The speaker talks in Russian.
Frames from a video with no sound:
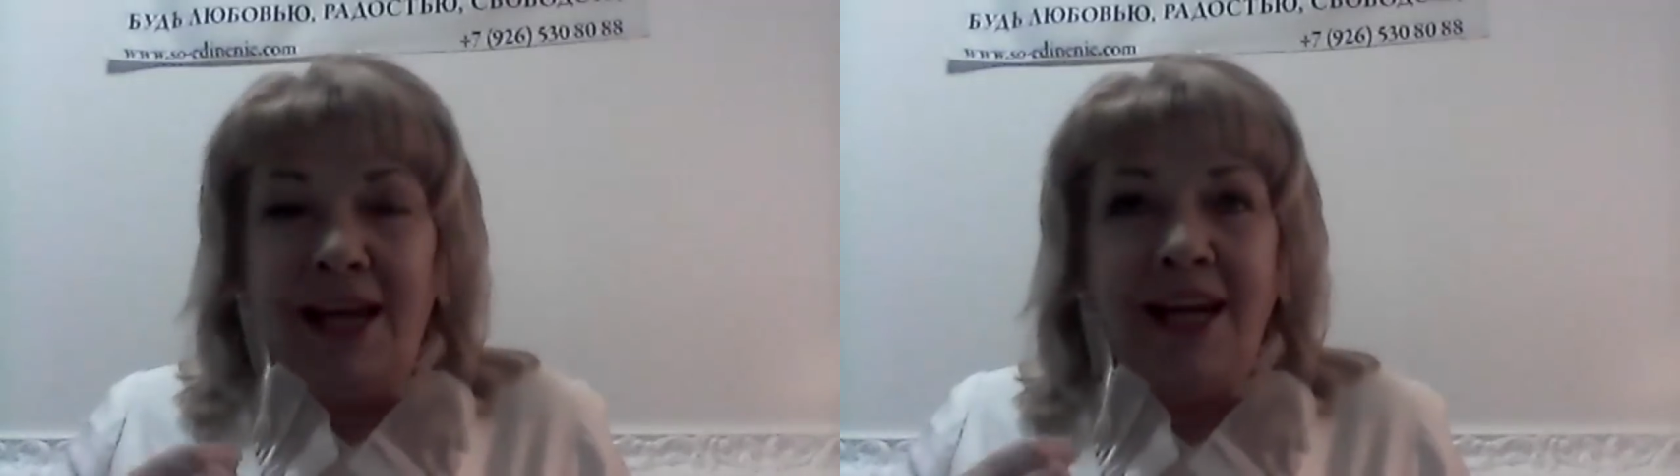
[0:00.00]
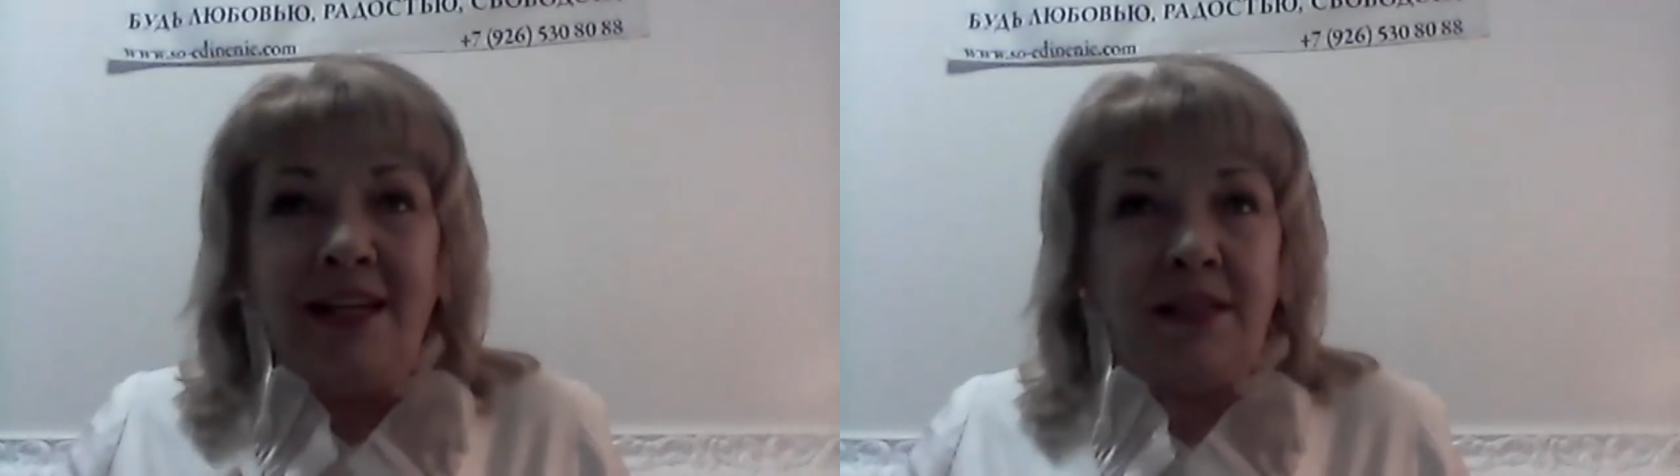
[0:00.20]

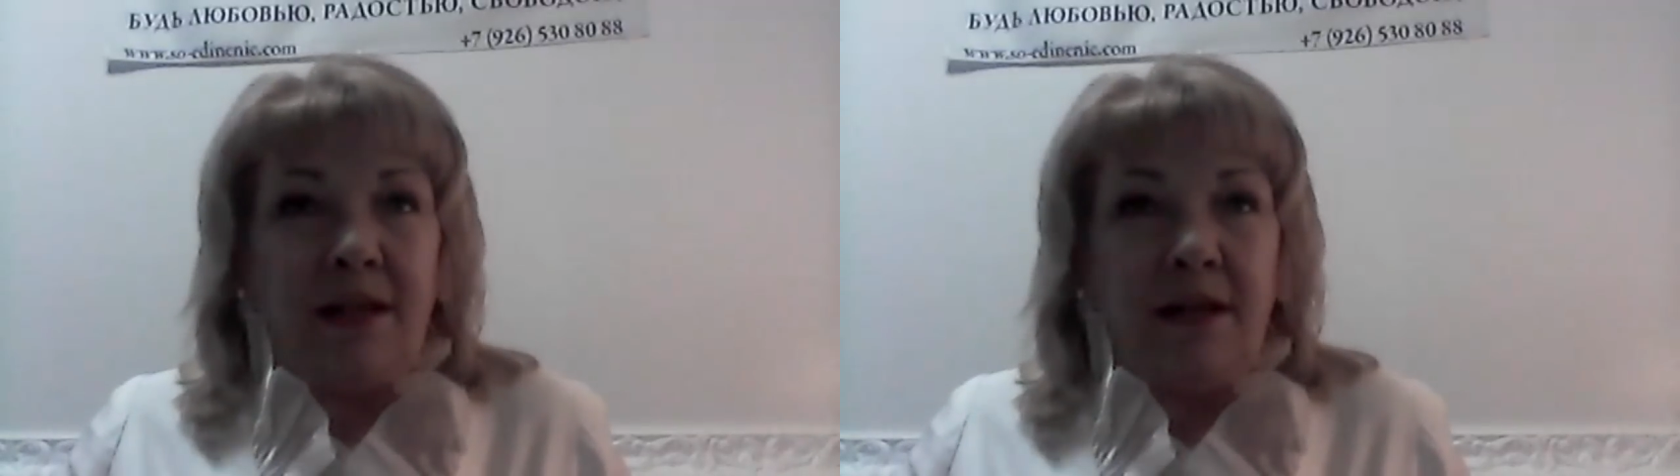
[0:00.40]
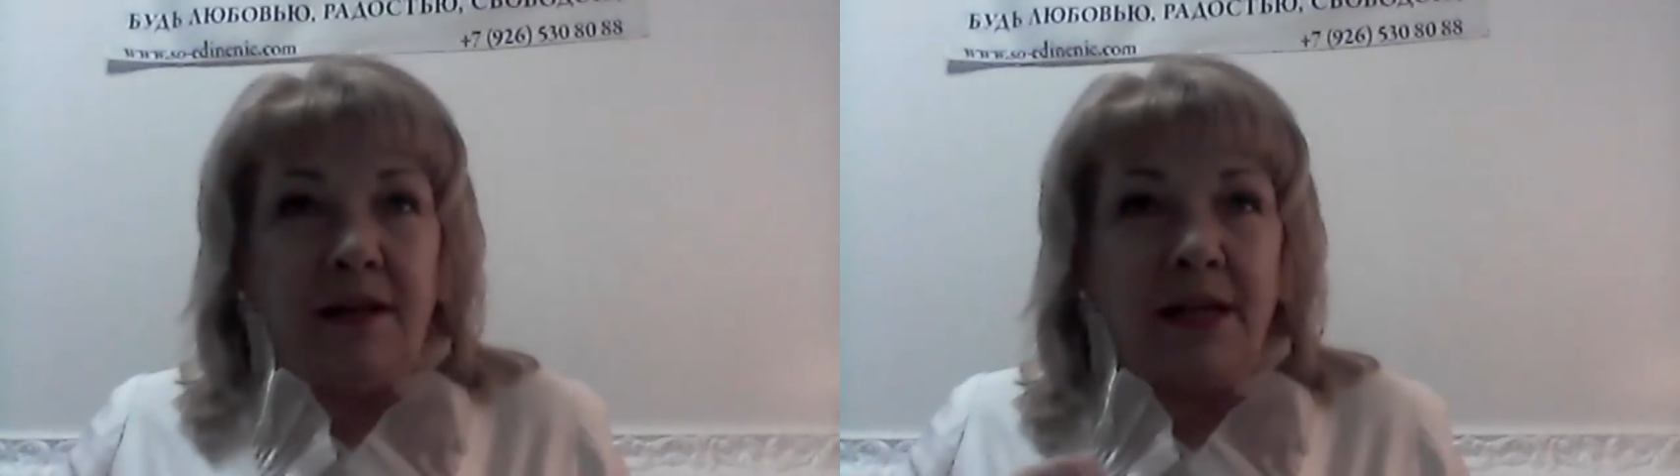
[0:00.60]

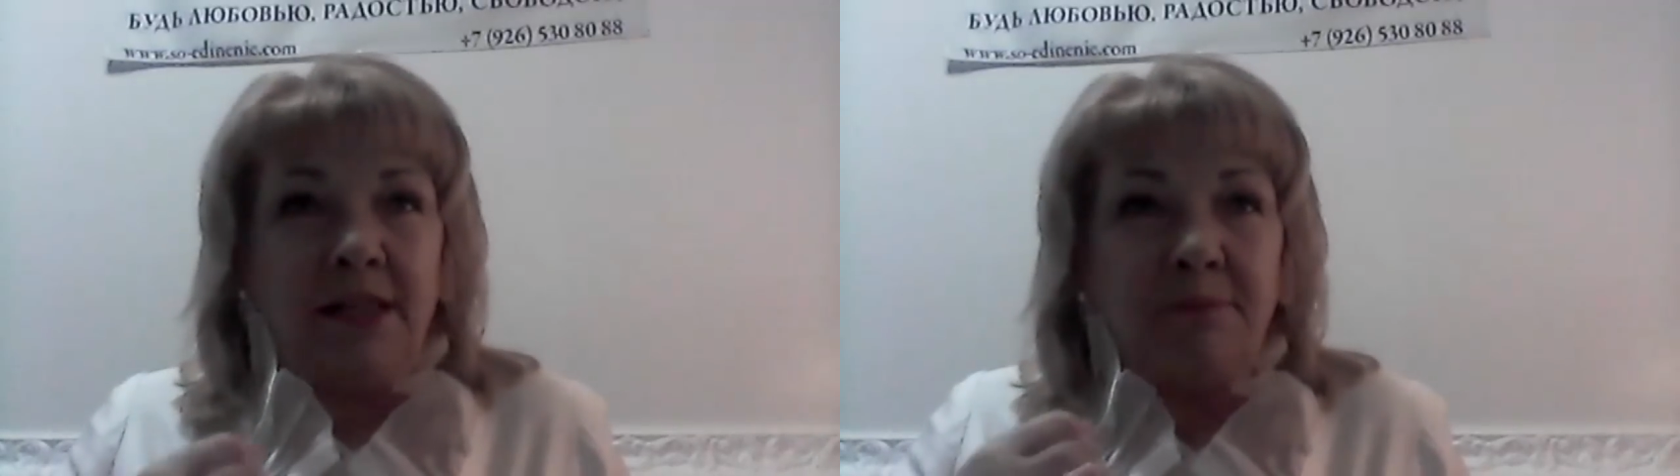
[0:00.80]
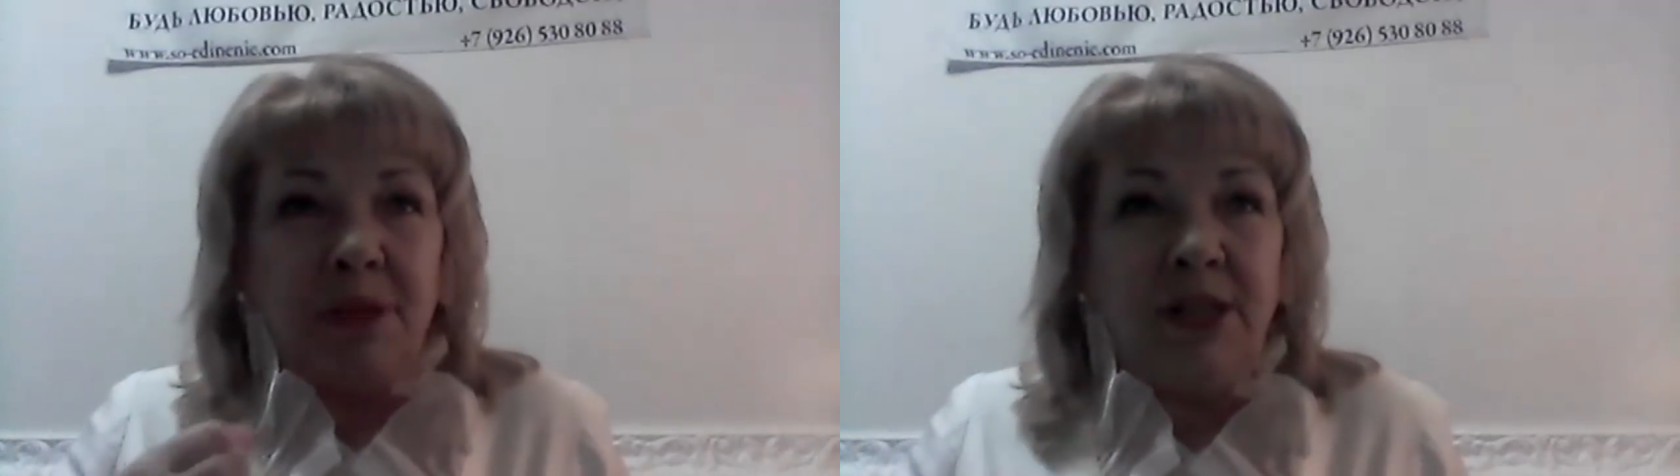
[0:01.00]
это
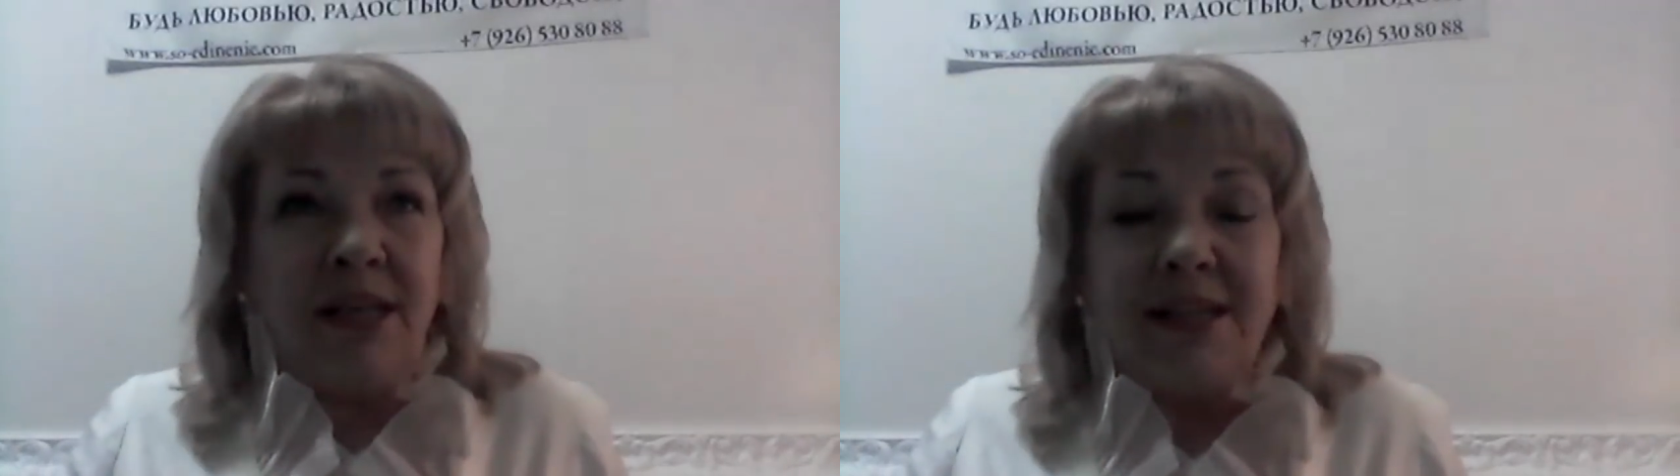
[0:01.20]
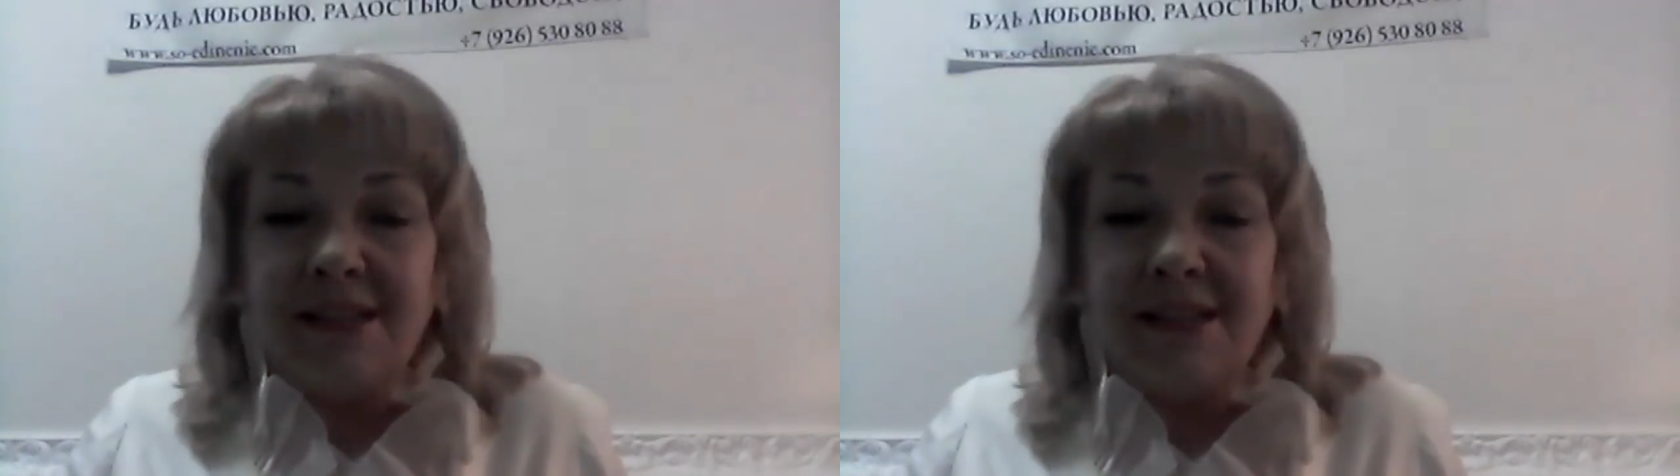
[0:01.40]
освобождение